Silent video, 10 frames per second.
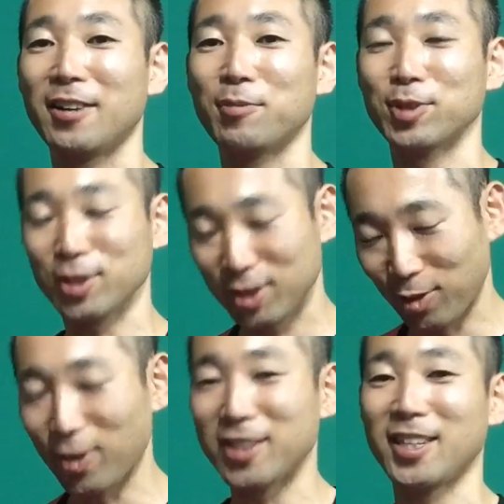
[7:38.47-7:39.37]
もうずっと
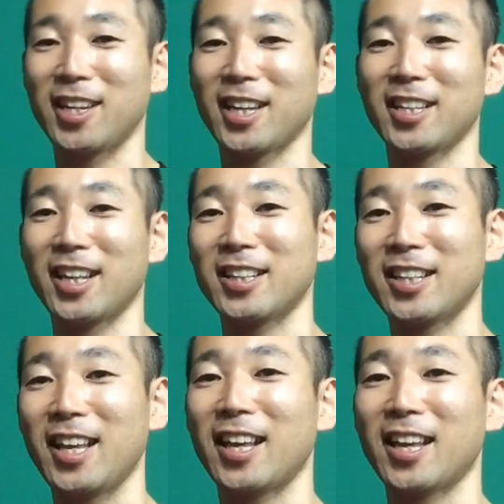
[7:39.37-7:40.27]
応援していきたいなっ
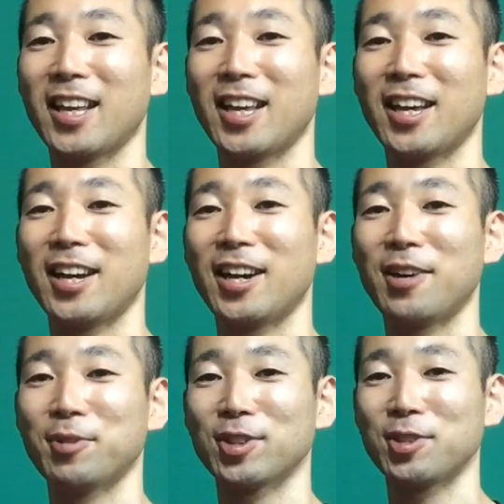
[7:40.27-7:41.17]
て
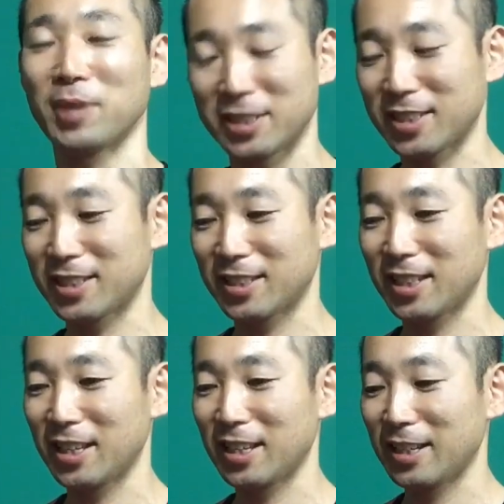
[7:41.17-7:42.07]
思っております
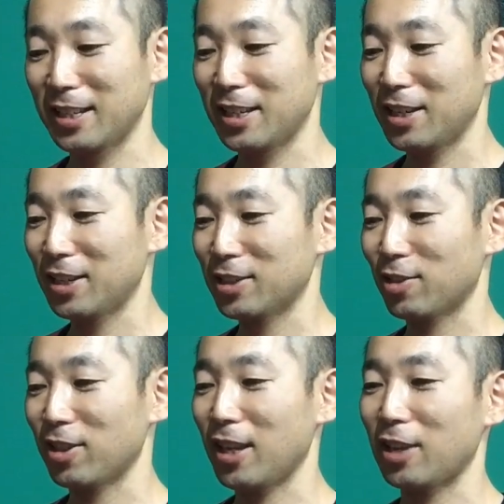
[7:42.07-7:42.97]
そ
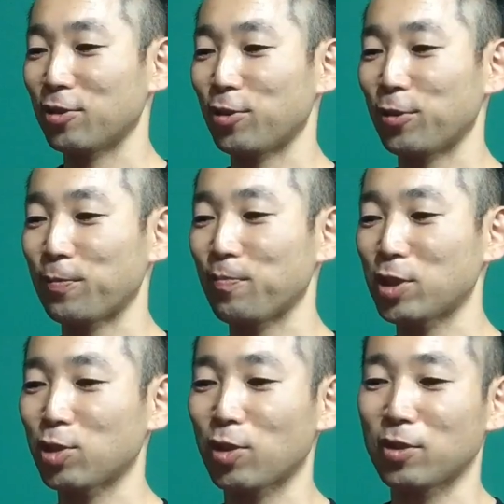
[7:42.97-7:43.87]
れであの、まあ、
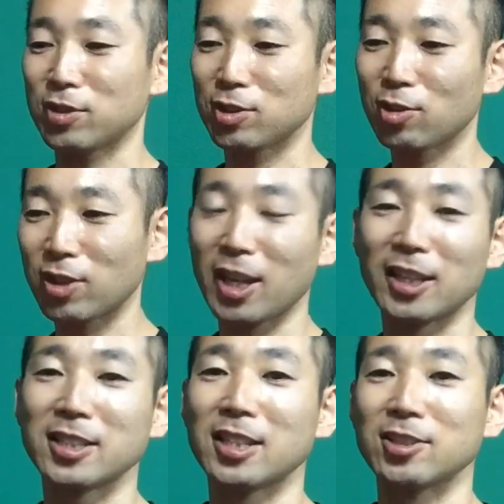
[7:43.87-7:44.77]
ちょっとちょっとだけ
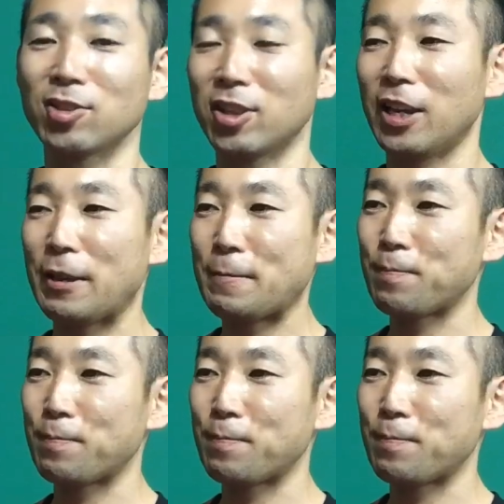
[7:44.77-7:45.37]
話したんですよね